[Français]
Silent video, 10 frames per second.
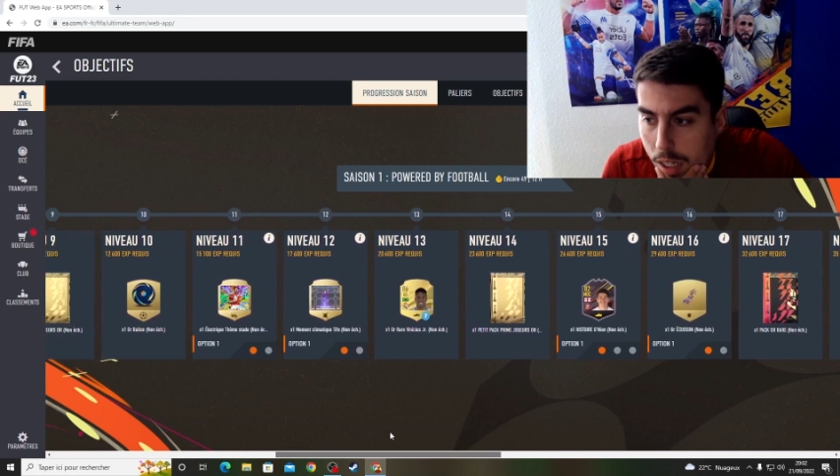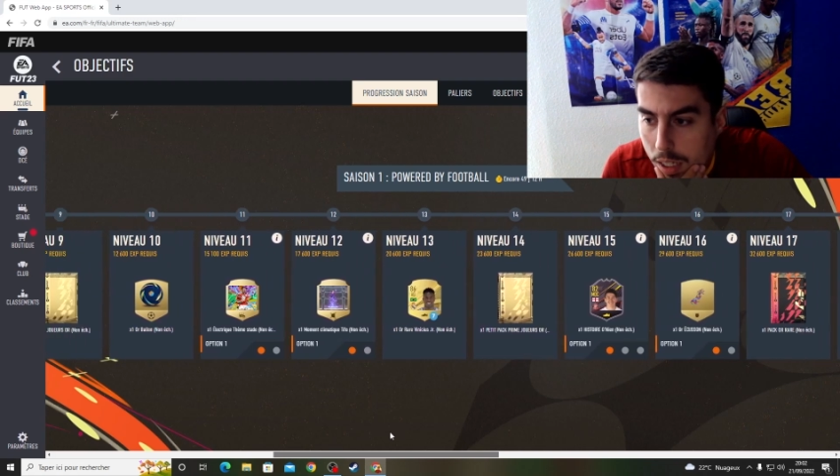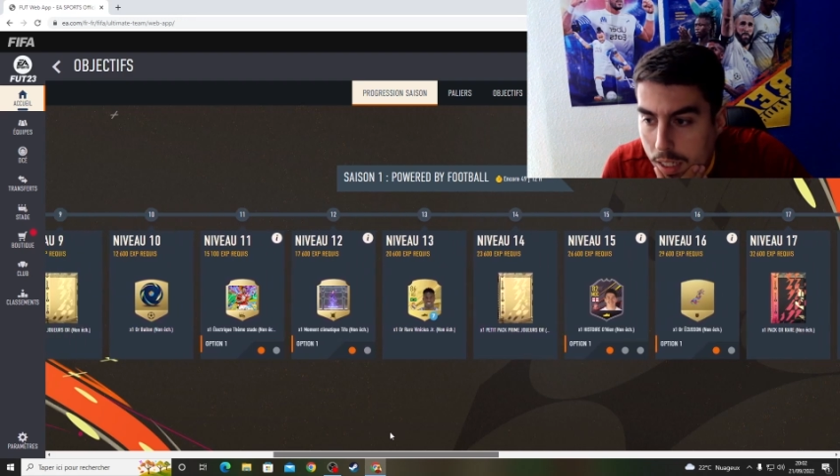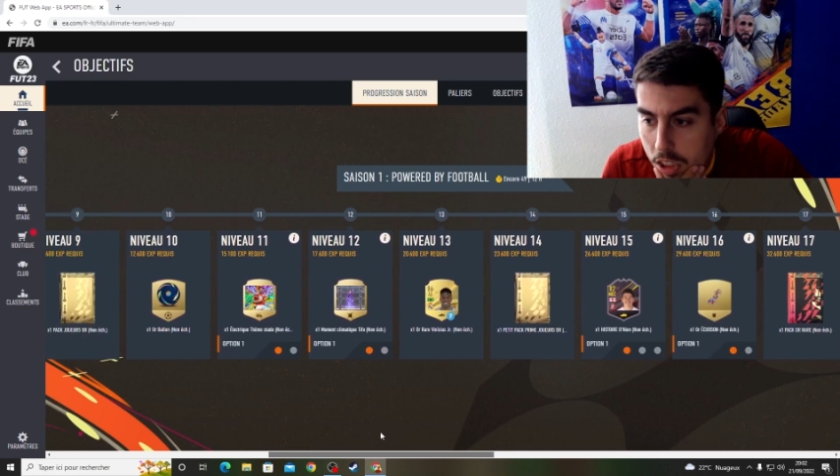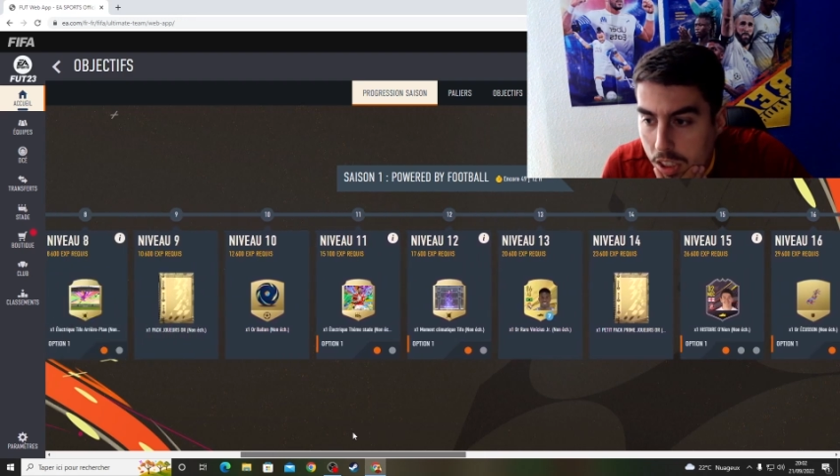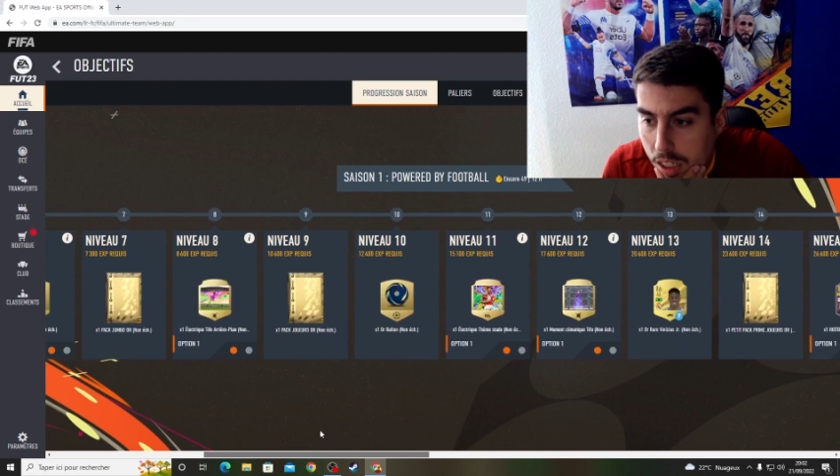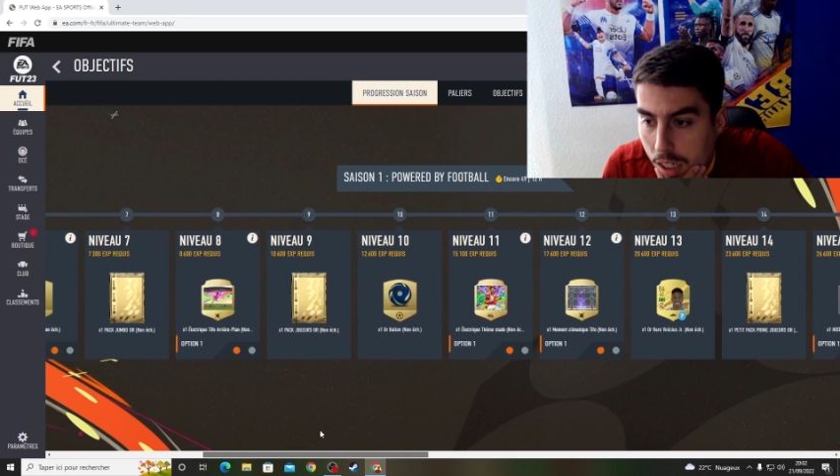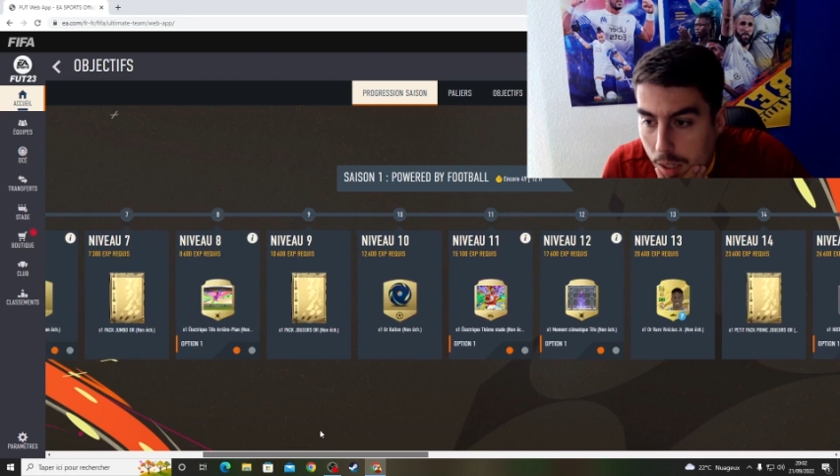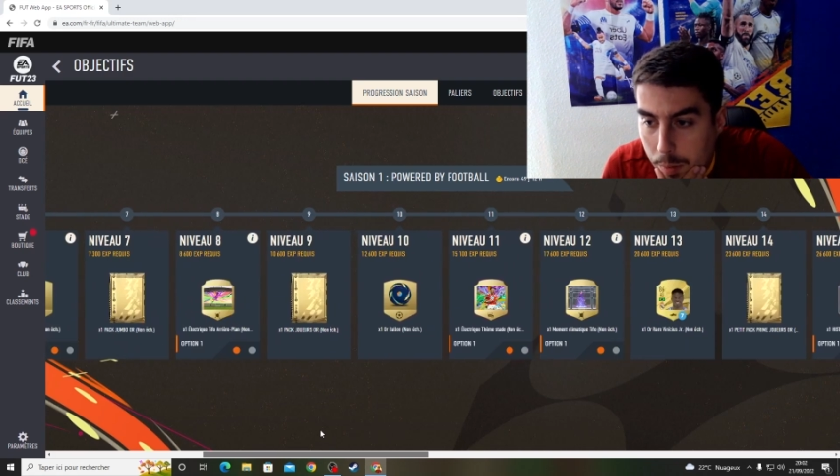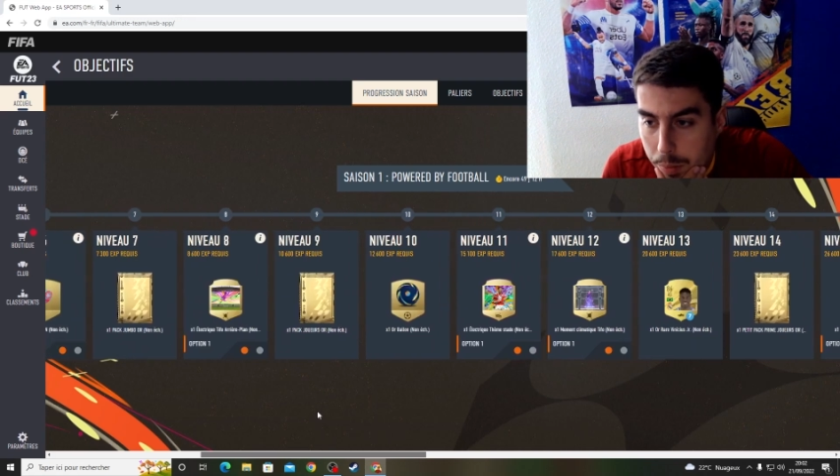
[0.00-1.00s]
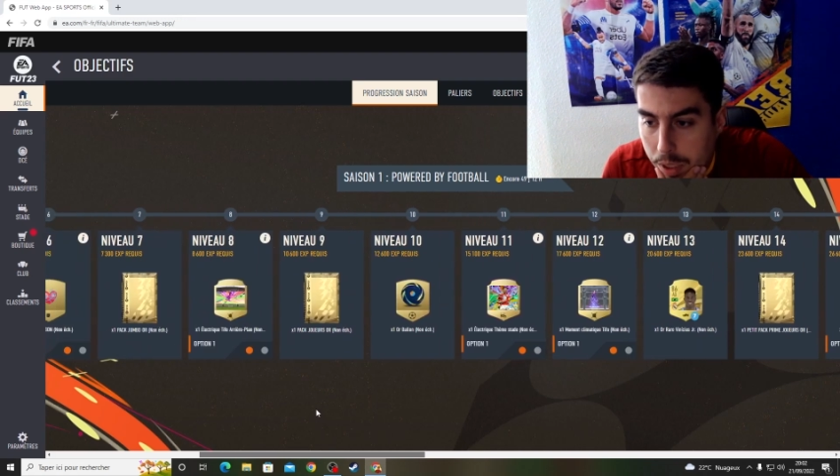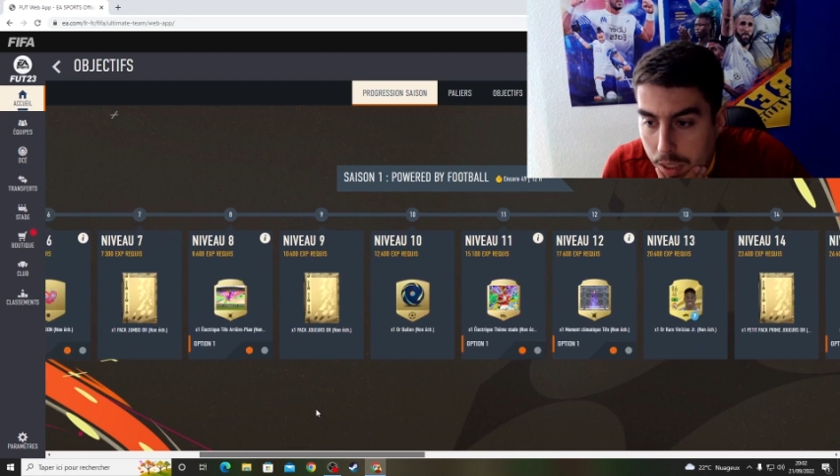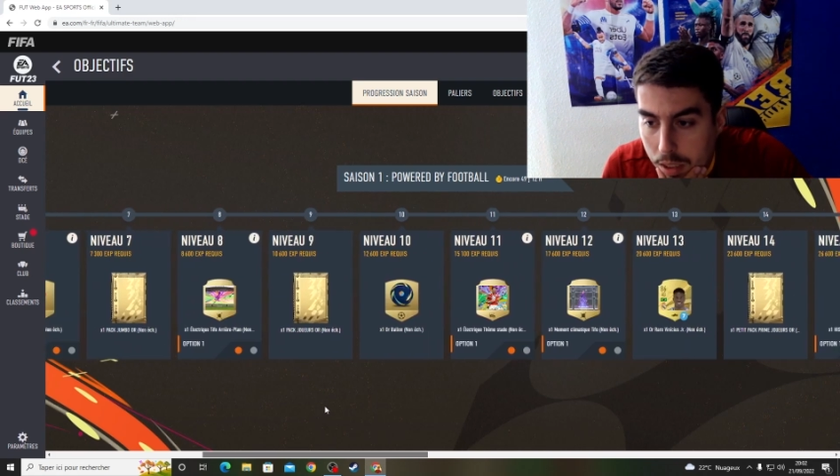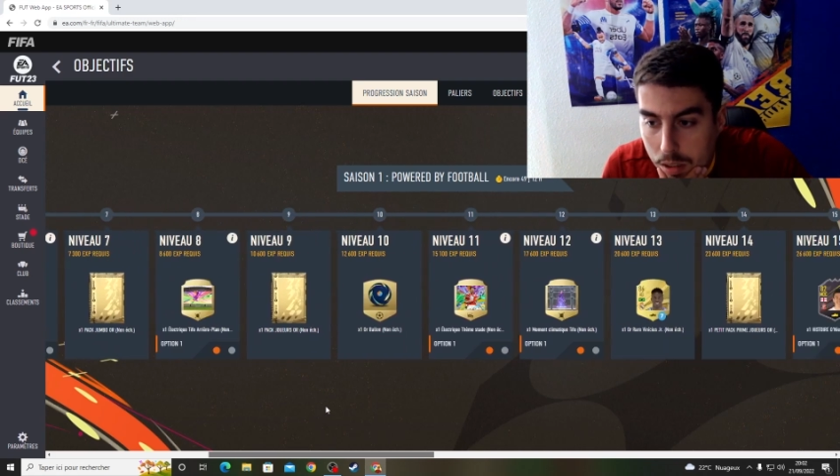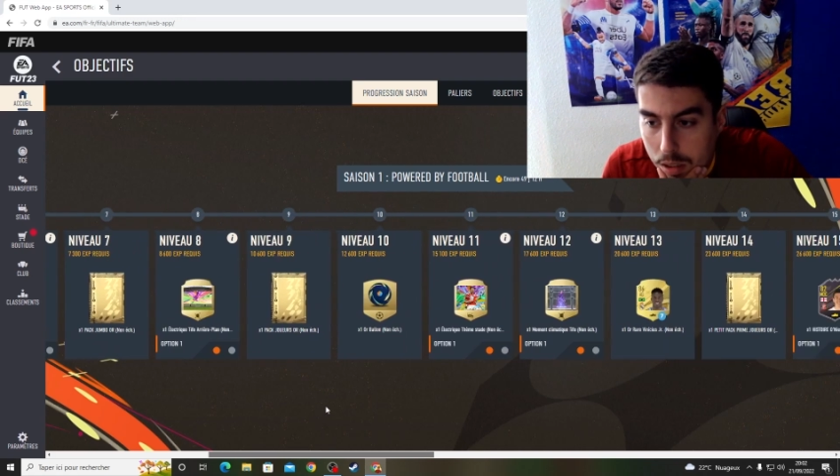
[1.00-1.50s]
à gagner un prêt.